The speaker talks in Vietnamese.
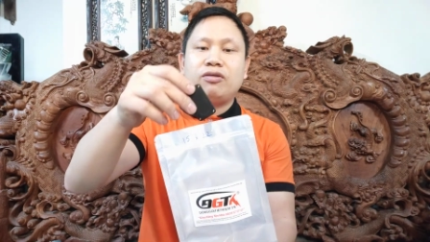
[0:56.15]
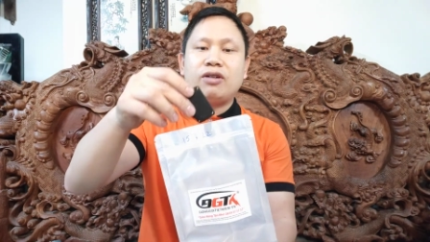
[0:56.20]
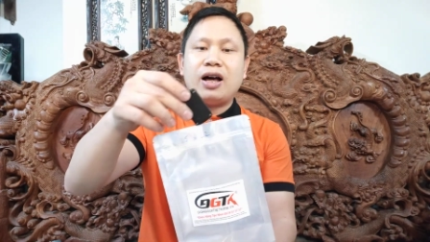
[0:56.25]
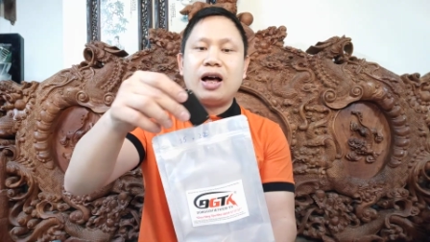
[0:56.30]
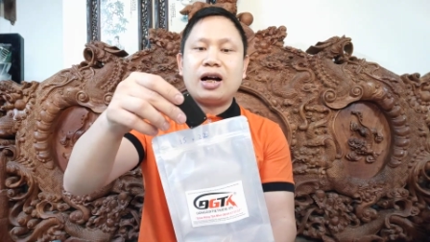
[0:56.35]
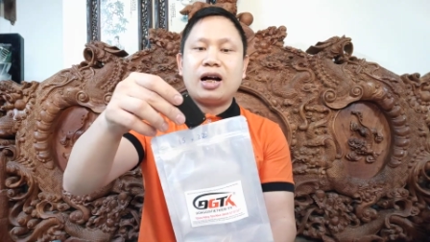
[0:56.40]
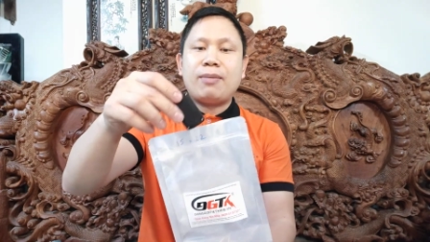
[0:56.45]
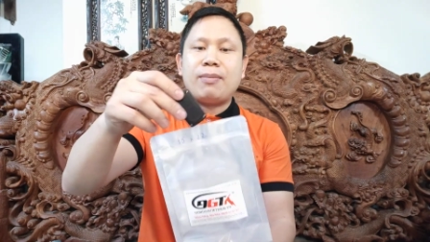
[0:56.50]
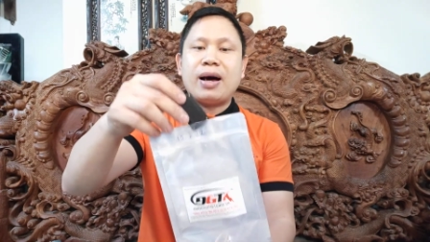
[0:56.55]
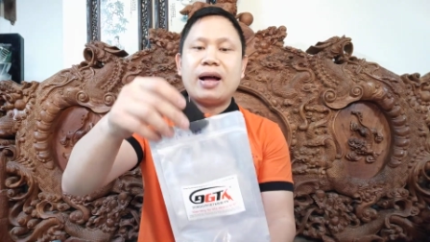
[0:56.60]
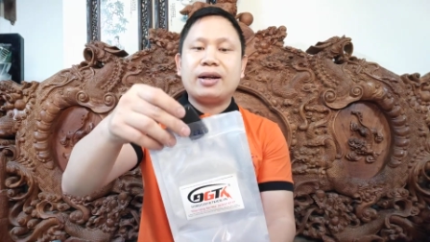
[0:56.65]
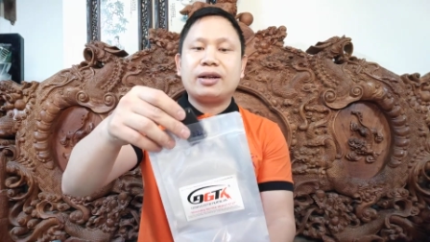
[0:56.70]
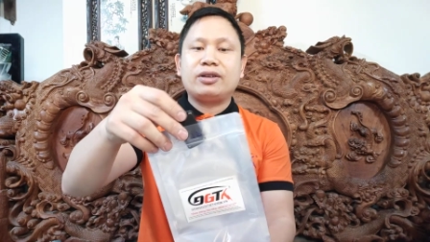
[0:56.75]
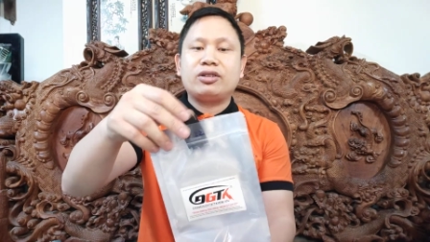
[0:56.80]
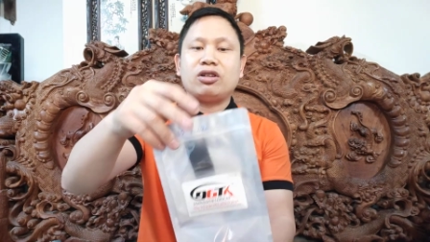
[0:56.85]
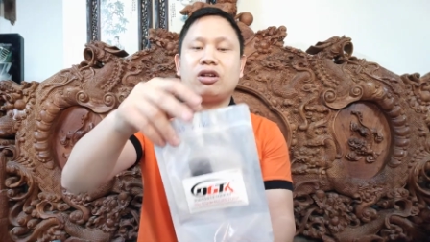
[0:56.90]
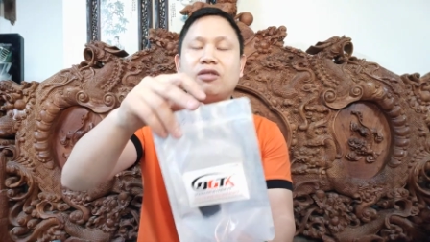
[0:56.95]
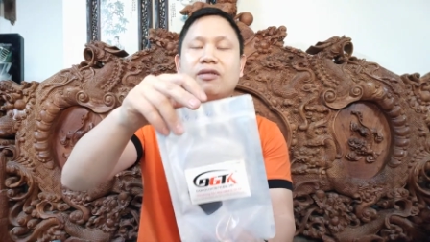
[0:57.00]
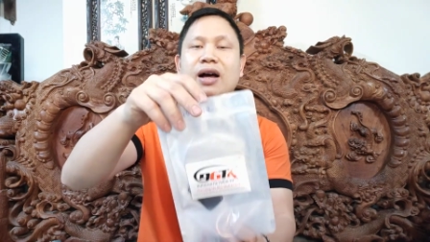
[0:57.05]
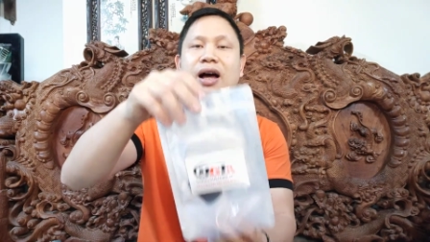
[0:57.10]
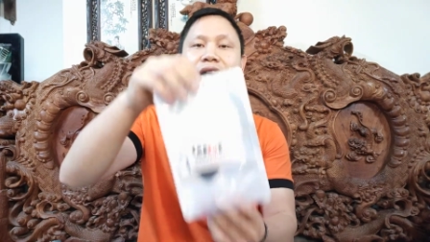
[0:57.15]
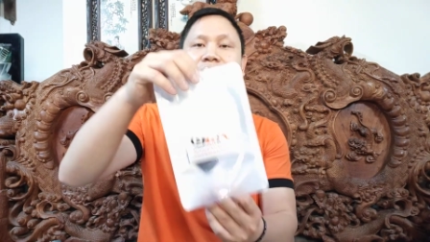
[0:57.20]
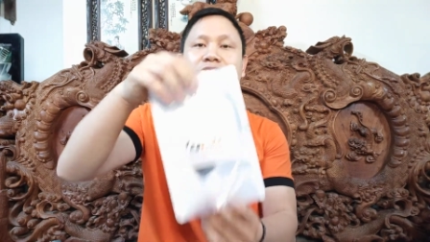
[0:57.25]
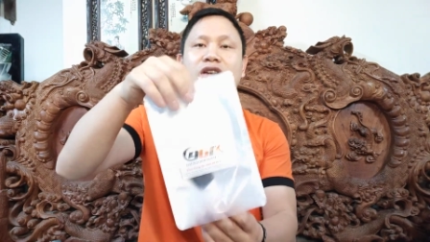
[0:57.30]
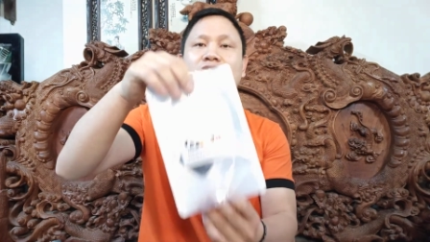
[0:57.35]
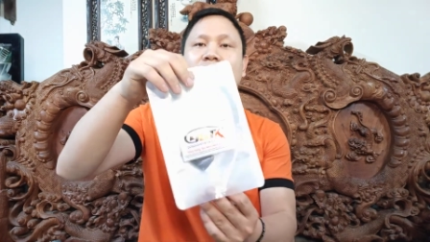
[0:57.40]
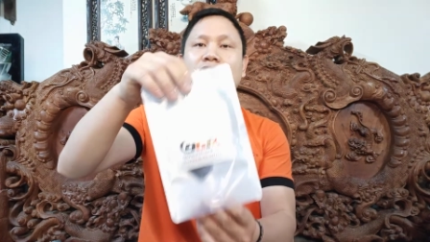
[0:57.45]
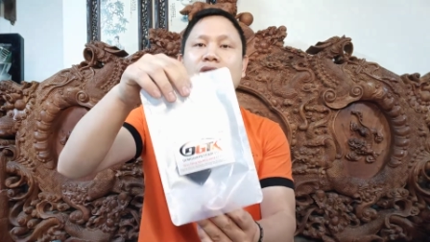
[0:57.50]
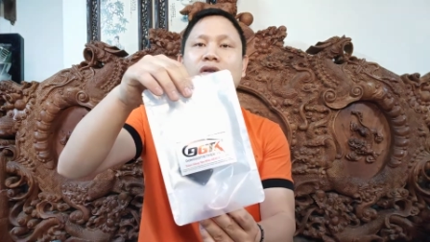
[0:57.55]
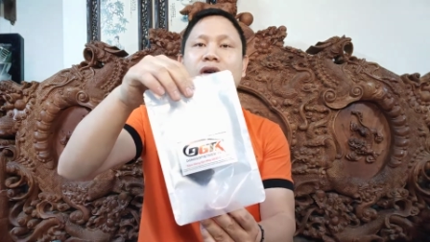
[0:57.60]
và các bạn cho vào
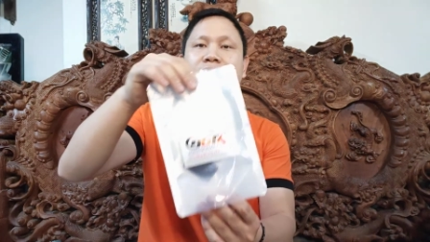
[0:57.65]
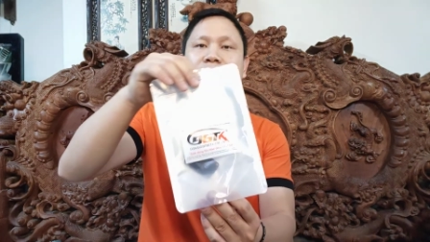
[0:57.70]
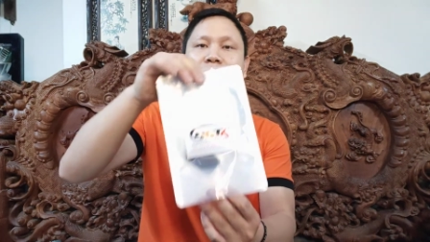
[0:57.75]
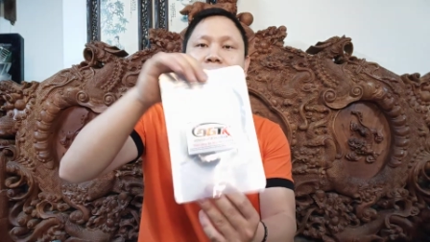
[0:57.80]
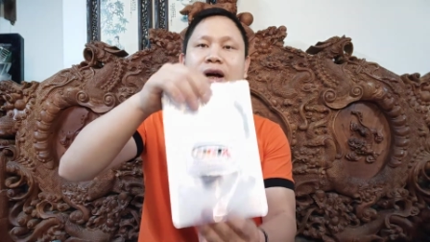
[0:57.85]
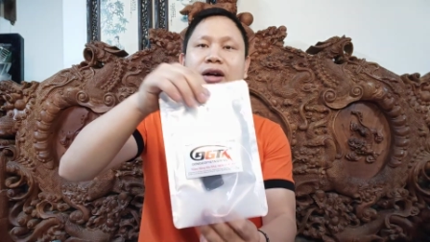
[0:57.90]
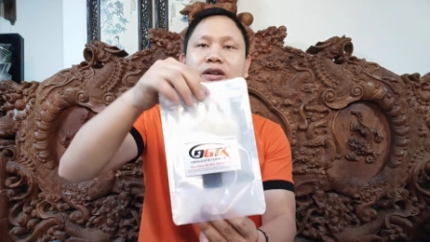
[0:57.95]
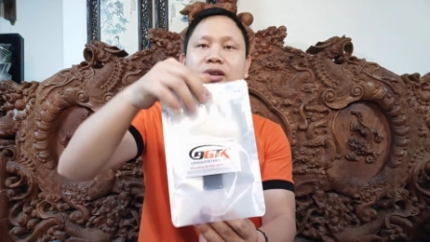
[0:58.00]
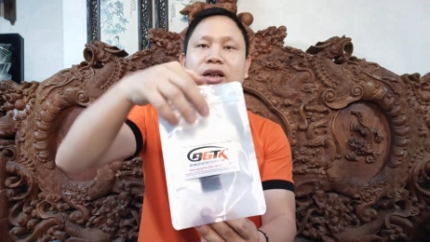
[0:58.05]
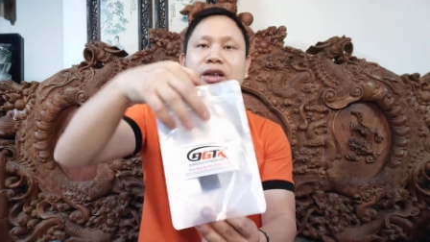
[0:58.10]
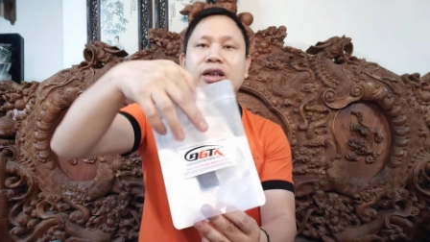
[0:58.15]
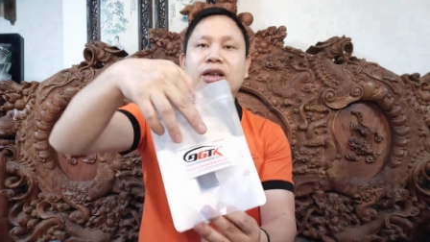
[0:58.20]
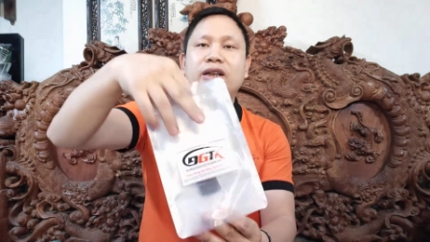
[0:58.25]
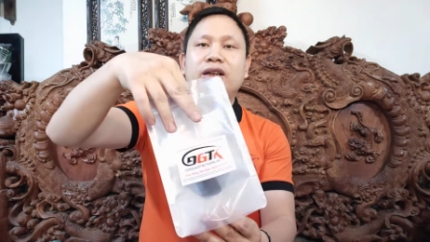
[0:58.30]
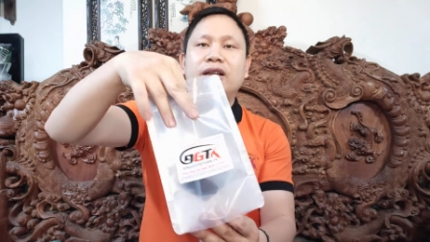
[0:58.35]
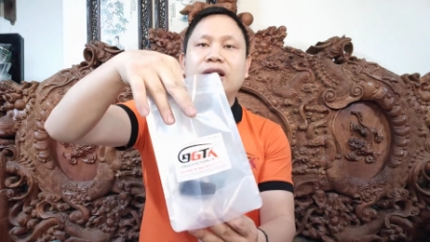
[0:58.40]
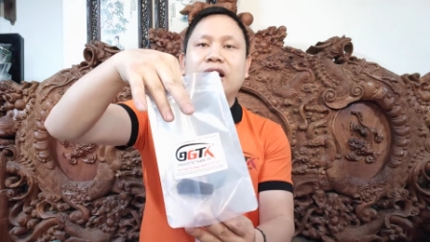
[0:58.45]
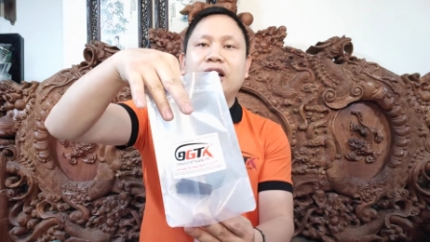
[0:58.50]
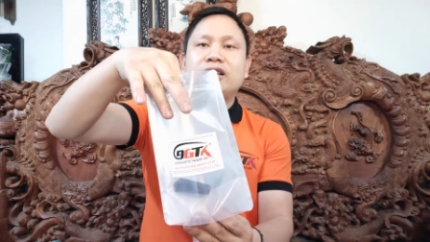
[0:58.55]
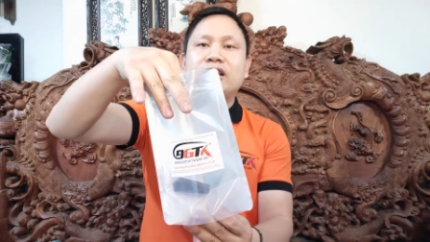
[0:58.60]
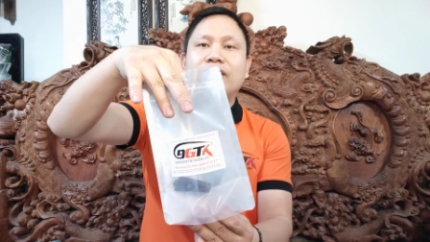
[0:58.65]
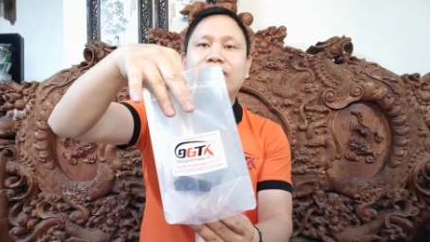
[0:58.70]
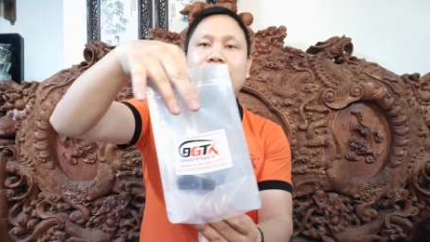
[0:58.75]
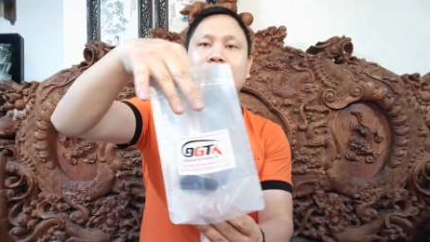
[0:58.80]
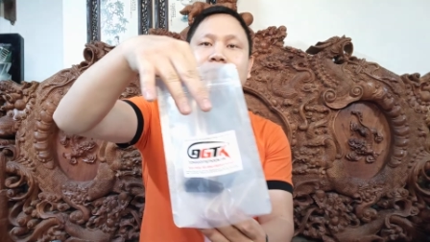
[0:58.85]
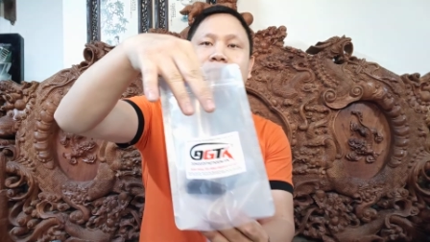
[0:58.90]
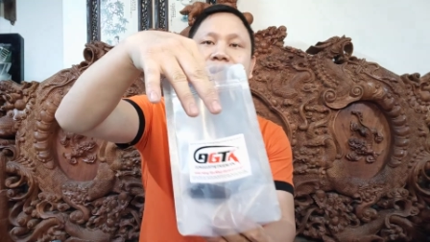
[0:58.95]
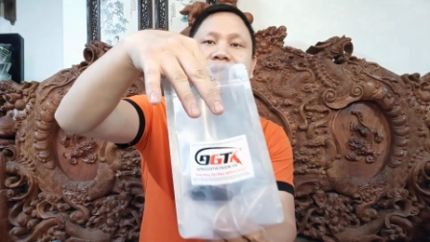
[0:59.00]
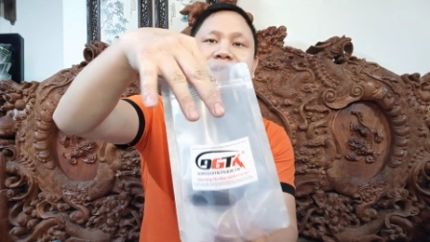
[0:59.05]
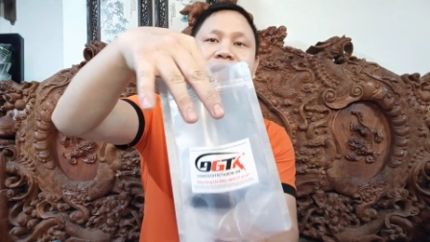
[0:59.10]
thì có hoàn toàn có thể nhìn thấy sản
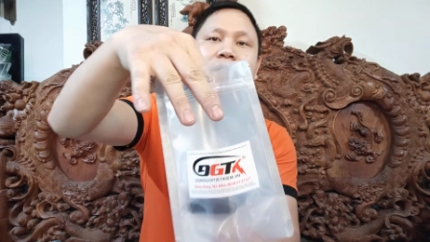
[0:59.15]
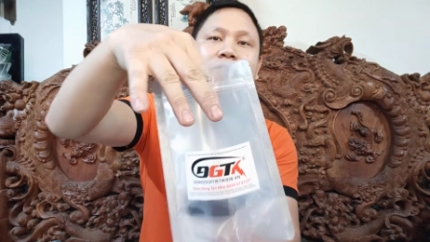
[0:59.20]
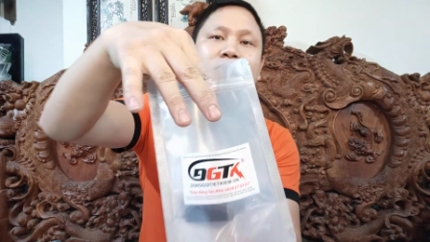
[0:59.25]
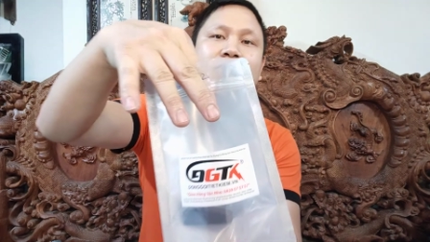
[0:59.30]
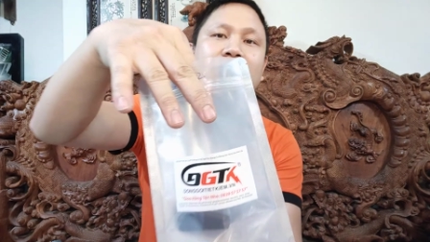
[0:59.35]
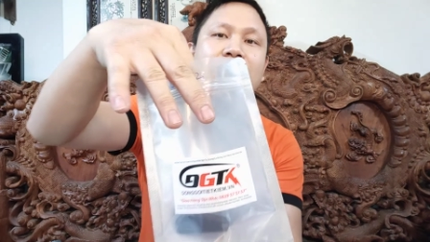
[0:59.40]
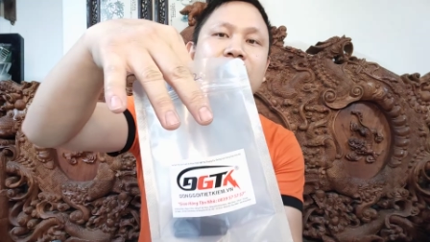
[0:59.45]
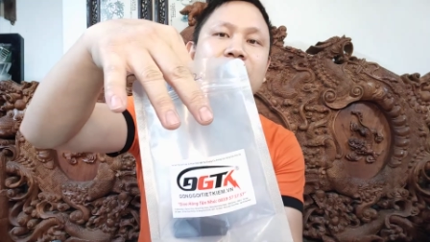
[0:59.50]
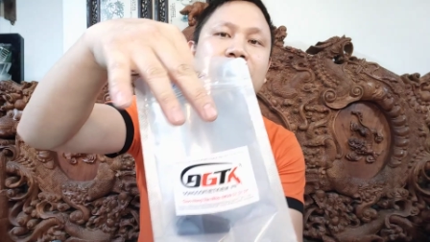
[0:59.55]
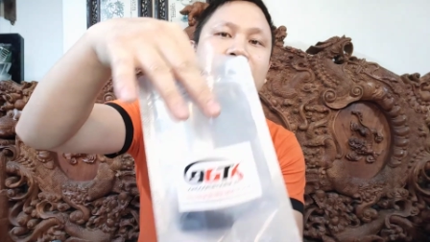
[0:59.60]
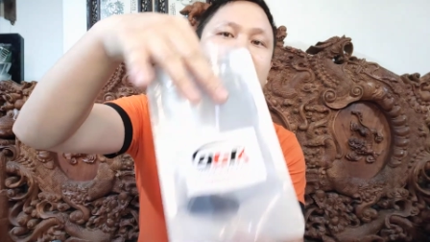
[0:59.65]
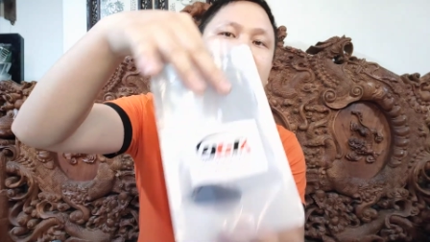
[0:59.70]
phẩm bên trong này